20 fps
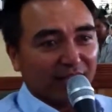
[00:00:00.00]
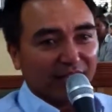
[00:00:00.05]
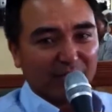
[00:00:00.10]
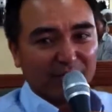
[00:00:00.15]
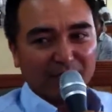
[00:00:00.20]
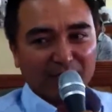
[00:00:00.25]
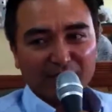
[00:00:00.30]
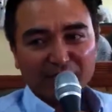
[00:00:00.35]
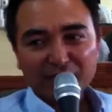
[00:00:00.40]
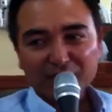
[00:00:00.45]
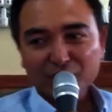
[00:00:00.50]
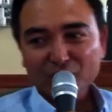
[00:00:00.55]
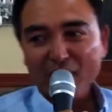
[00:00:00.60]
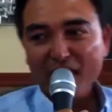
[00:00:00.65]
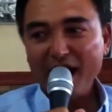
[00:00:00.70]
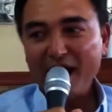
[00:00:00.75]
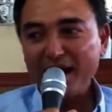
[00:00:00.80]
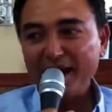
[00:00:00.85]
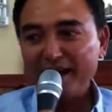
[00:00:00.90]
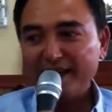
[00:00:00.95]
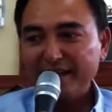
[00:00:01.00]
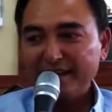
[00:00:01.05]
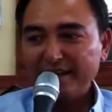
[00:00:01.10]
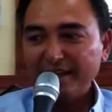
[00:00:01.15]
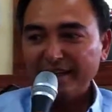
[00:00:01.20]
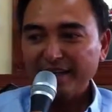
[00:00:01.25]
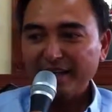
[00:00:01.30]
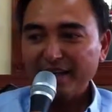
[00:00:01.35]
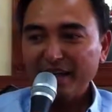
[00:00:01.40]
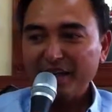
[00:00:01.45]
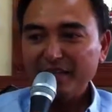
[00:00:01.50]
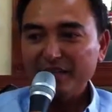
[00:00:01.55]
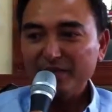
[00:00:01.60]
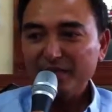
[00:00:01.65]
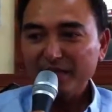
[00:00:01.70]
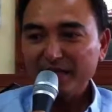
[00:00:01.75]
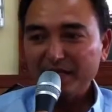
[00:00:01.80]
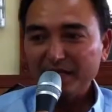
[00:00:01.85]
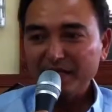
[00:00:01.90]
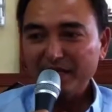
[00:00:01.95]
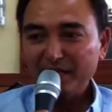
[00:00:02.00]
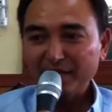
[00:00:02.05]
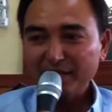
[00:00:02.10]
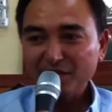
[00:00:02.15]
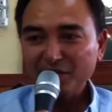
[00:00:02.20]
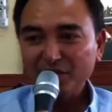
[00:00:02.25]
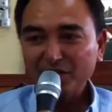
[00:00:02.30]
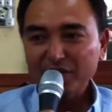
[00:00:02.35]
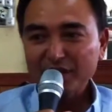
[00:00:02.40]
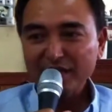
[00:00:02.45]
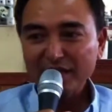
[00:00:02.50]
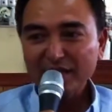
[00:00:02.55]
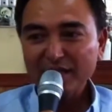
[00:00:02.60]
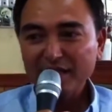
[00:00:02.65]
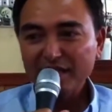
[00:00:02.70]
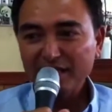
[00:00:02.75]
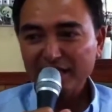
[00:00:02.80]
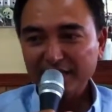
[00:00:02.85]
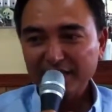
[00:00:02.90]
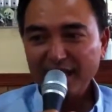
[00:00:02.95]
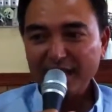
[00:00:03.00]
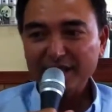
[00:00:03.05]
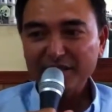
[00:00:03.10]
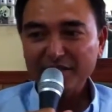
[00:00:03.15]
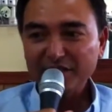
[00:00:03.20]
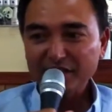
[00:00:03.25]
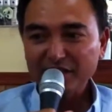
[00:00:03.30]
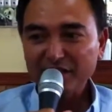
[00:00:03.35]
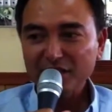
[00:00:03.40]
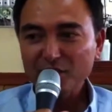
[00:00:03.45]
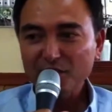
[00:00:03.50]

thì mình try rồi đó thì bây giờ tôi chỉ có hiện tại là chỉ